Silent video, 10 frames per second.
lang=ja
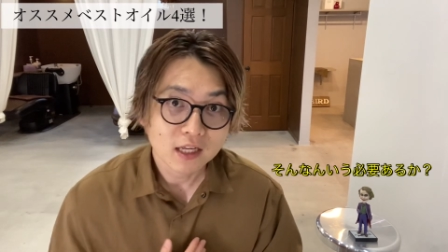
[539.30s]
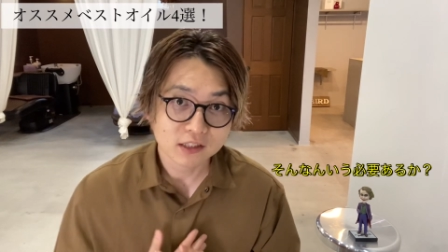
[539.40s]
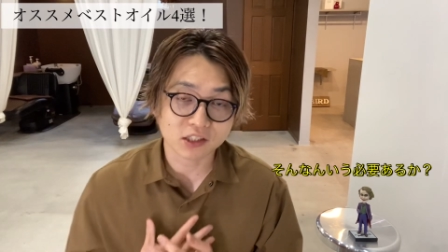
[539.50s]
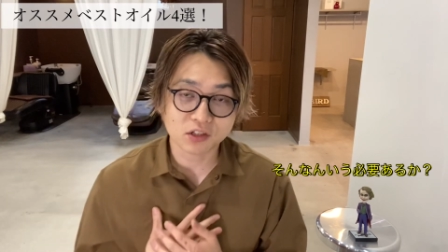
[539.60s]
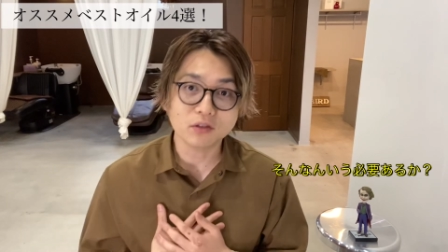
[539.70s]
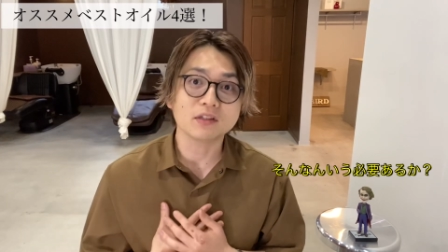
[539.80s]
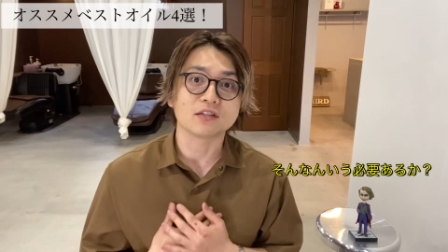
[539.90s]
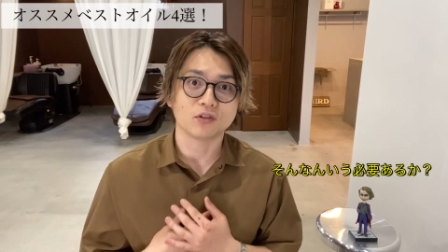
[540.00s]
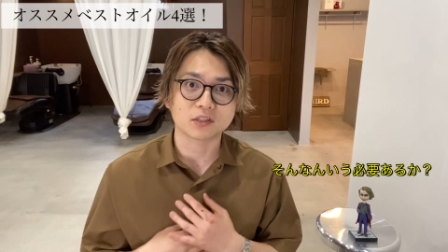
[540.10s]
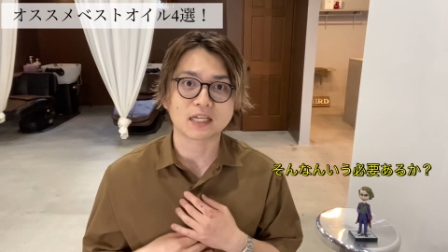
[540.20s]
持論で
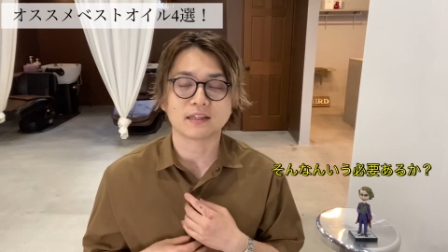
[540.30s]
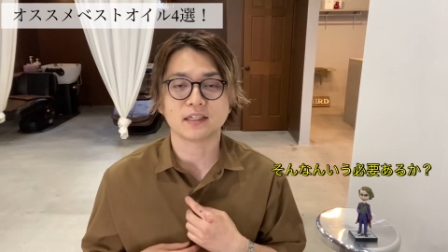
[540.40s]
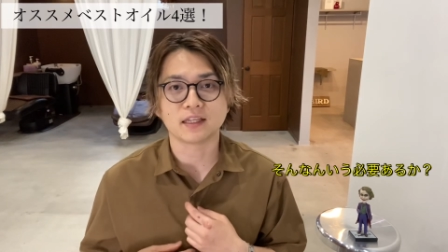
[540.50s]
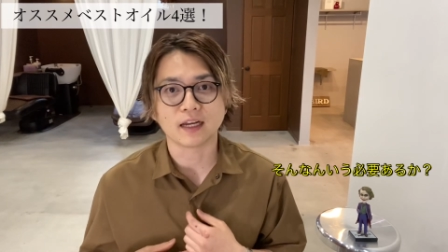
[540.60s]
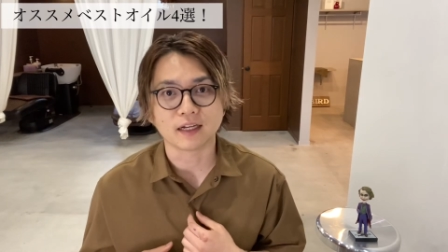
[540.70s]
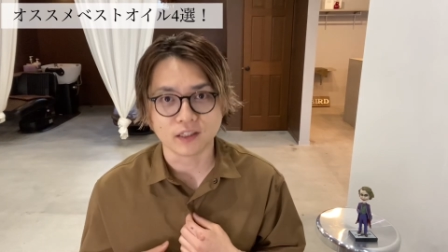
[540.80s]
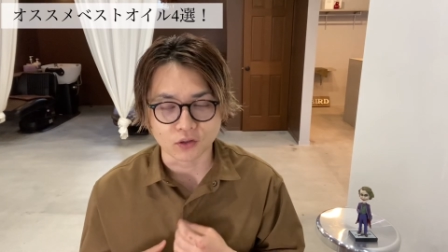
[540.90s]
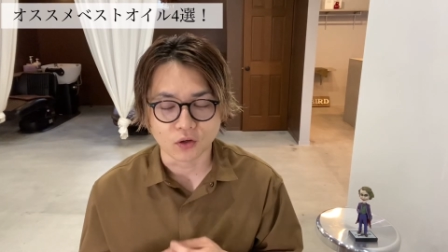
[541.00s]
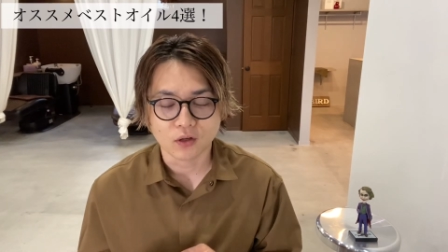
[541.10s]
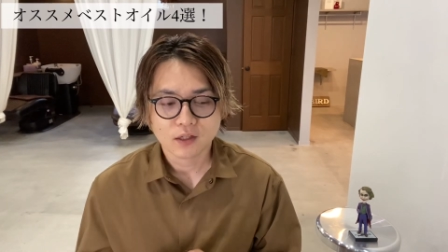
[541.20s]
すよ、使ってきた中で
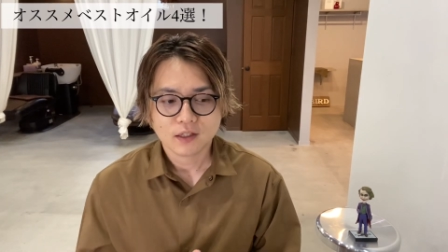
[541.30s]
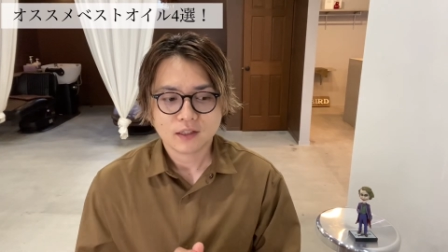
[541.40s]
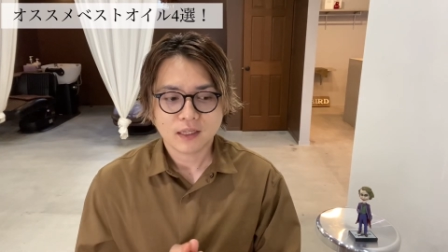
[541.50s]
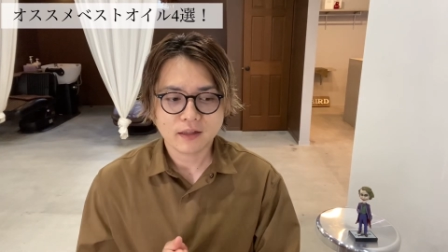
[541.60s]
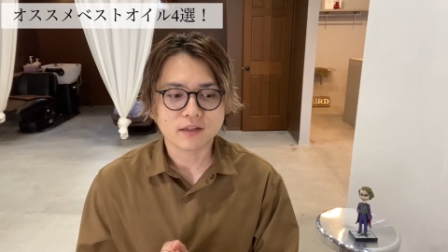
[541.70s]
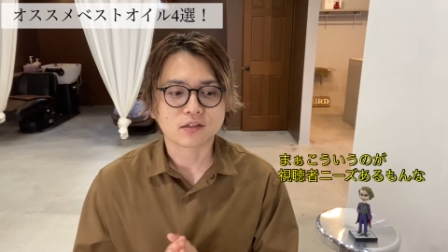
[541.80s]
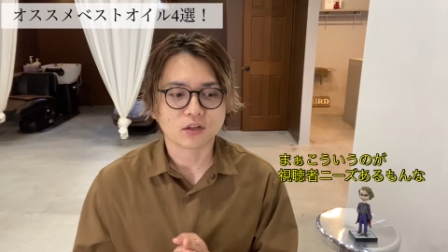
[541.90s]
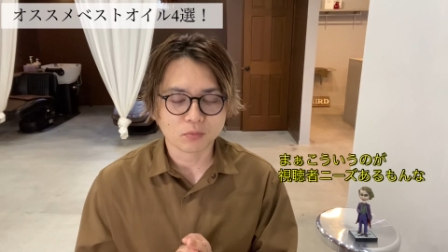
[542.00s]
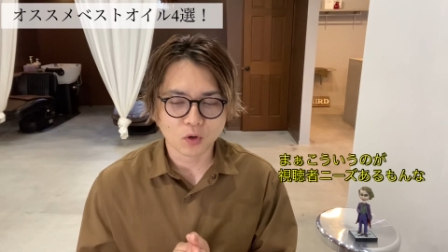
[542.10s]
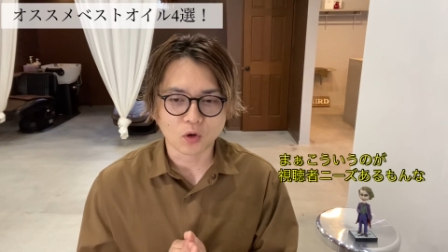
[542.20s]
のなんですけ
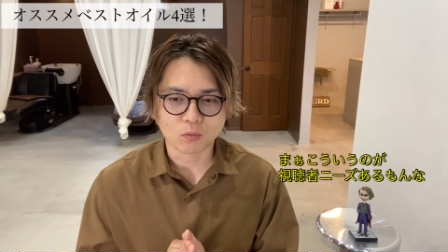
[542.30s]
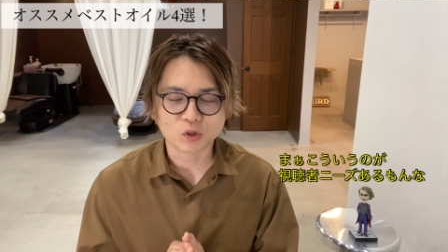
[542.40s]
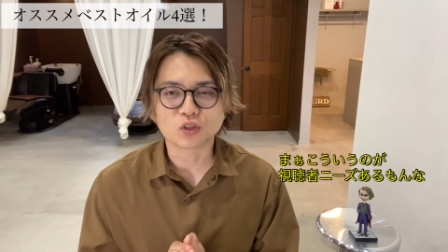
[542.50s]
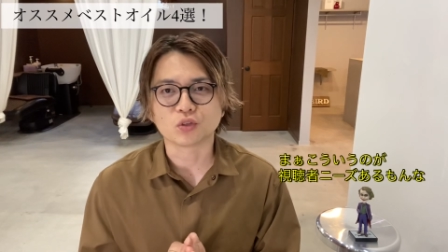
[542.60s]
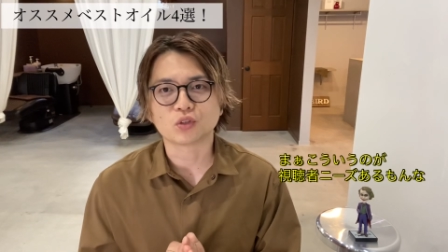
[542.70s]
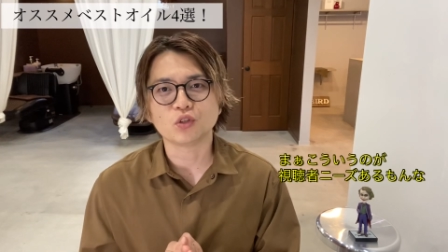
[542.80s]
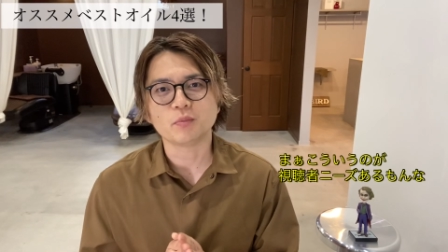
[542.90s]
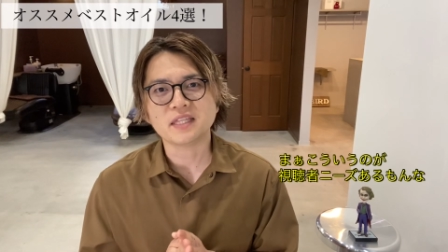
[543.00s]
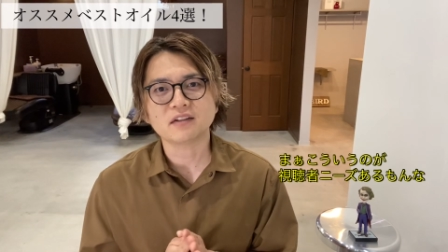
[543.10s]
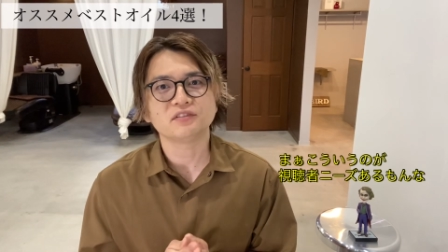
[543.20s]
ども、もうちょっとそういうの
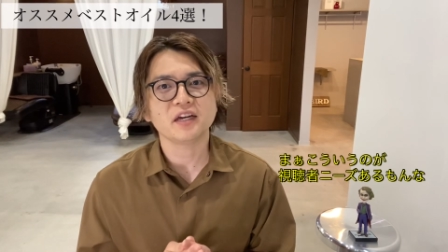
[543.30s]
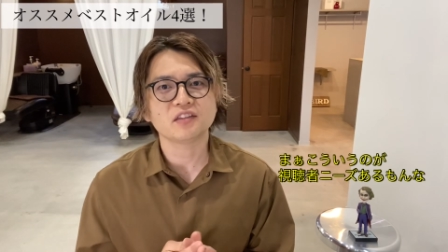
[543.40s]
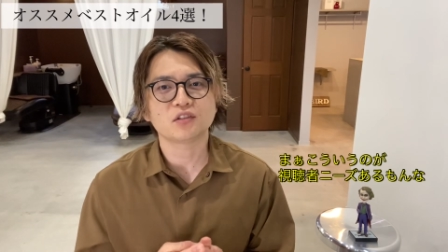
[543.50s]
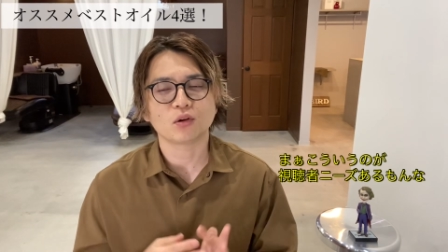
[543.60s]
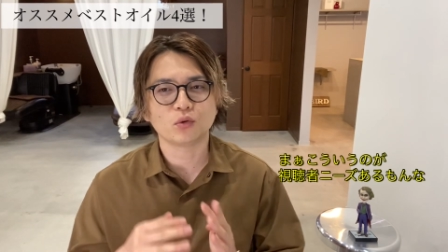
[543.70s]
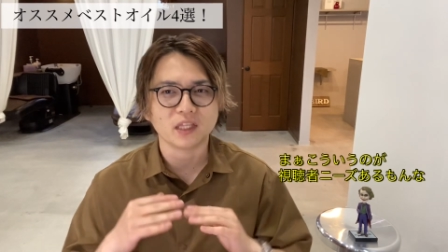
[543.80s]
見たくないという人はここで